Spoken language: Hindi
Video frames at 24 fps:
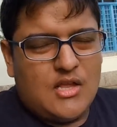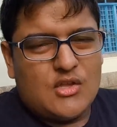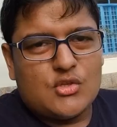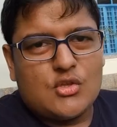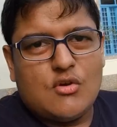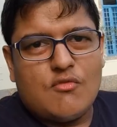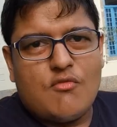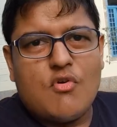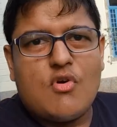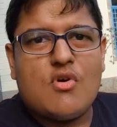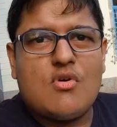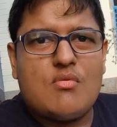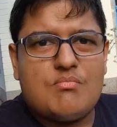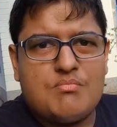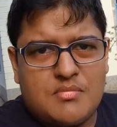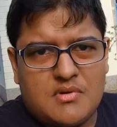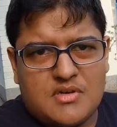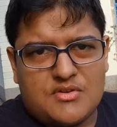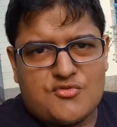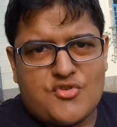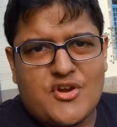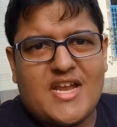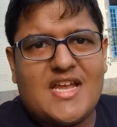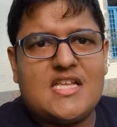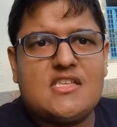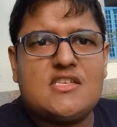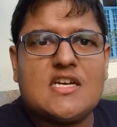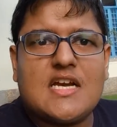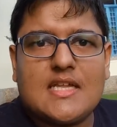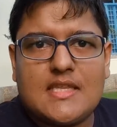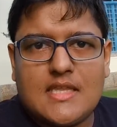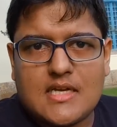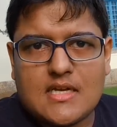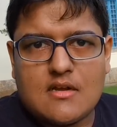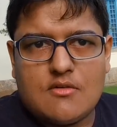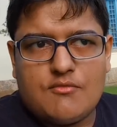तो वो ट्रेन
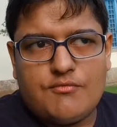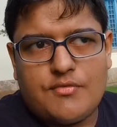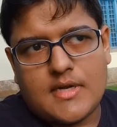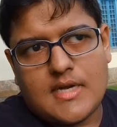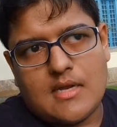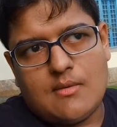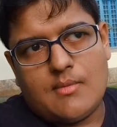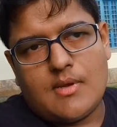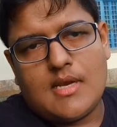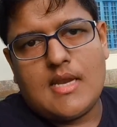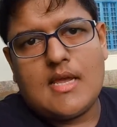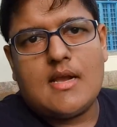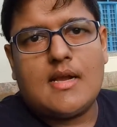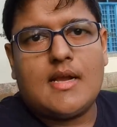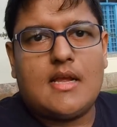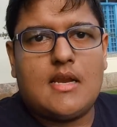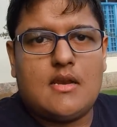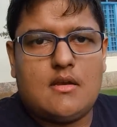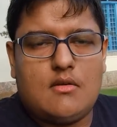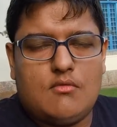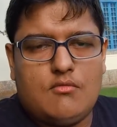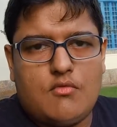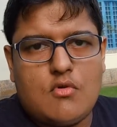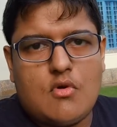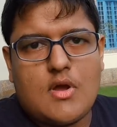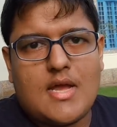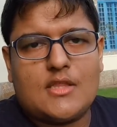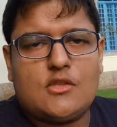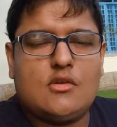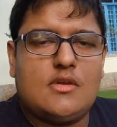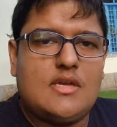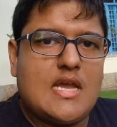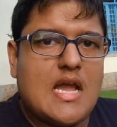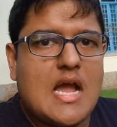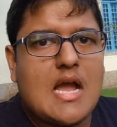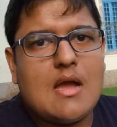ज़्यादा कंफर्टेबल है अगर वो है
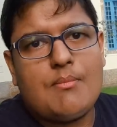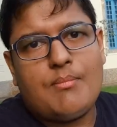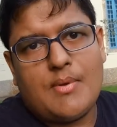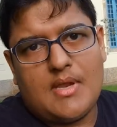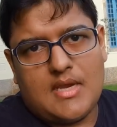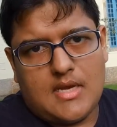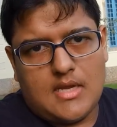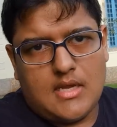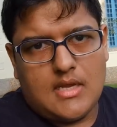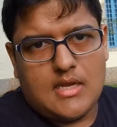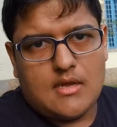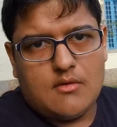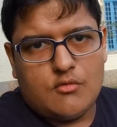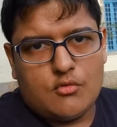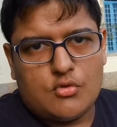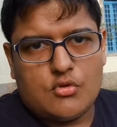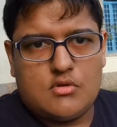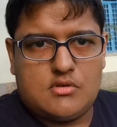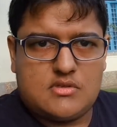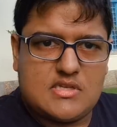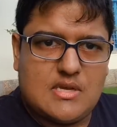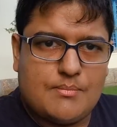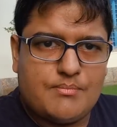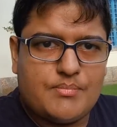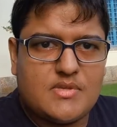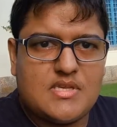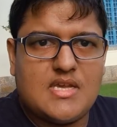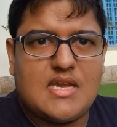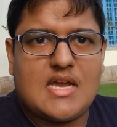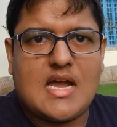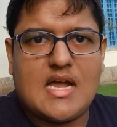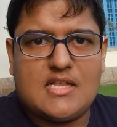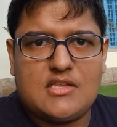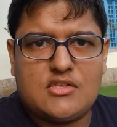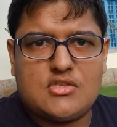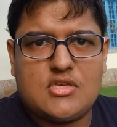तो यहाँ पे नहीं है वो तो सबसे
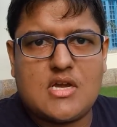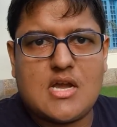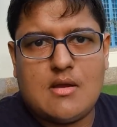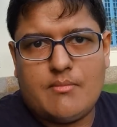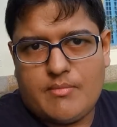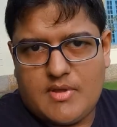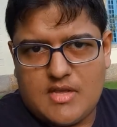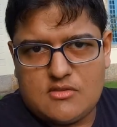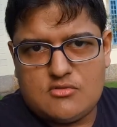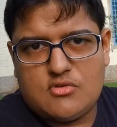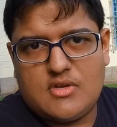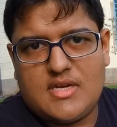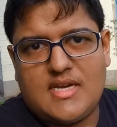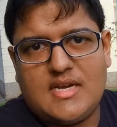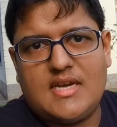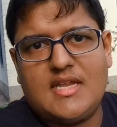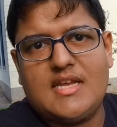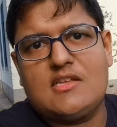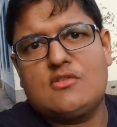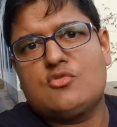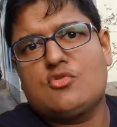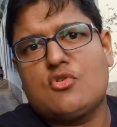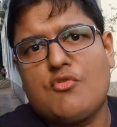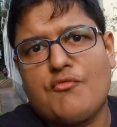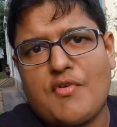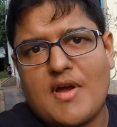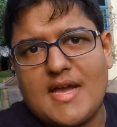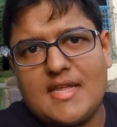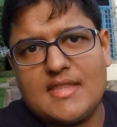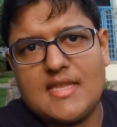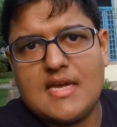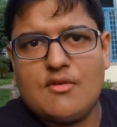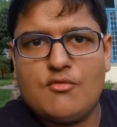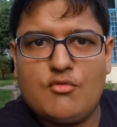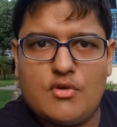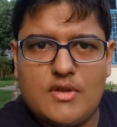अच्छा हमें जो इंडियंस को
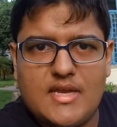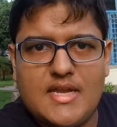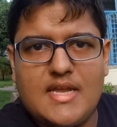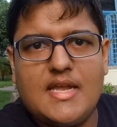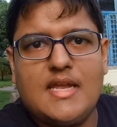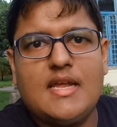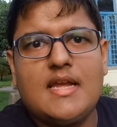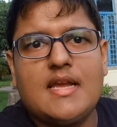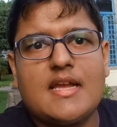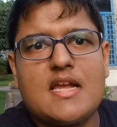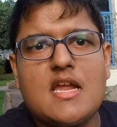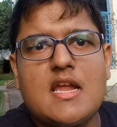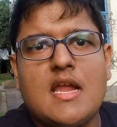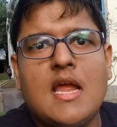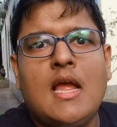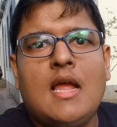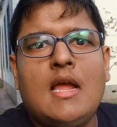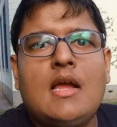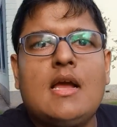फ़ायदा है वो यही है कि